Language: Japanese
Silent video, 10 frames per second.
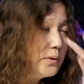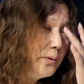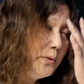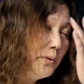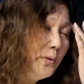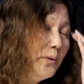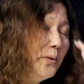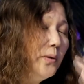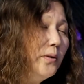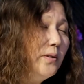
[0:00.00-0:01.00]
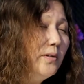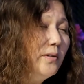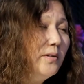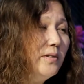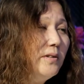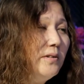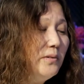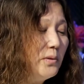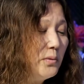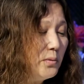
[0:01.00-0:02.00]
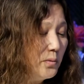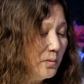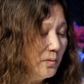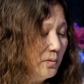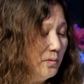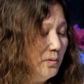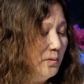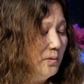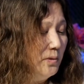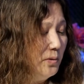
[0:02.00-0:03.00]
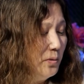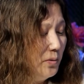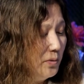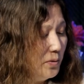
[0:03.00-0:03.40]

あの ど, ど